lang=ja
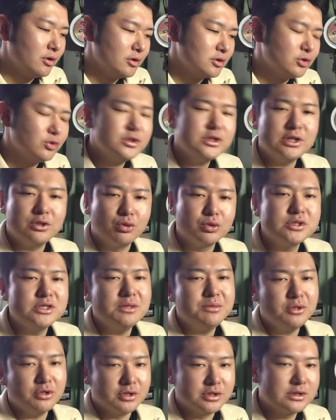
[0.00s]
正直どっち
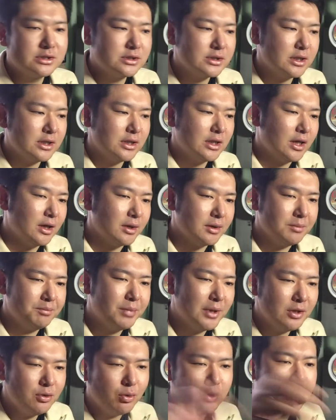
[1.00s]
でもいいのよ。質がいっ
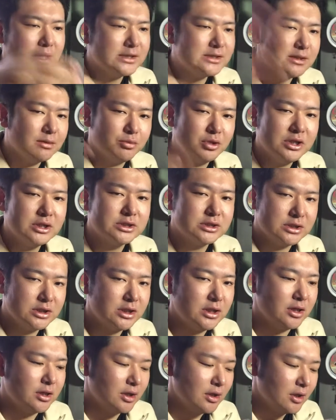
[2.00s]
ぱい動画出してもいい
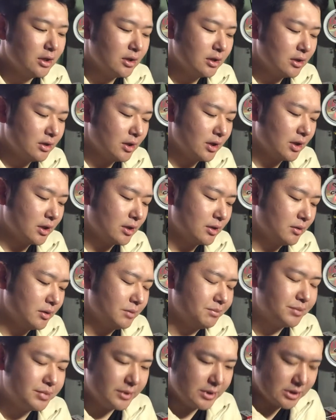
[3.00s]
し、なんか、
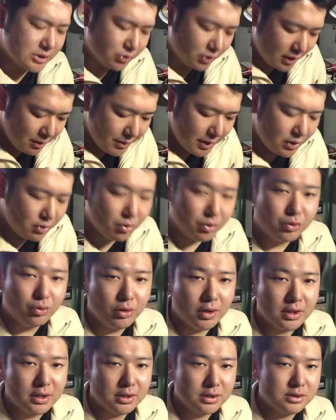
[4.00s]
一生懸命一個の
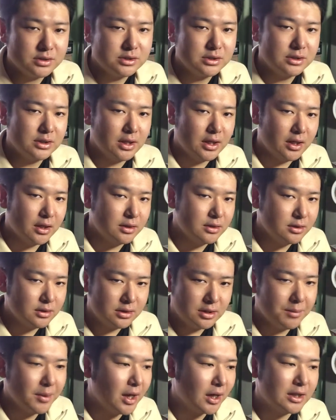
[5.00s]
動画について
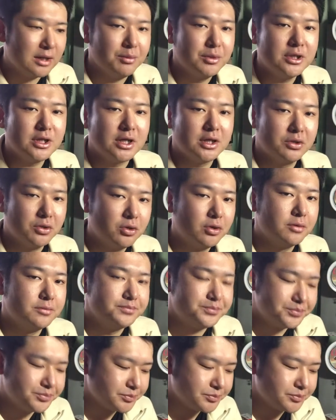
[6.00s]
手間かけてもいいんだけど、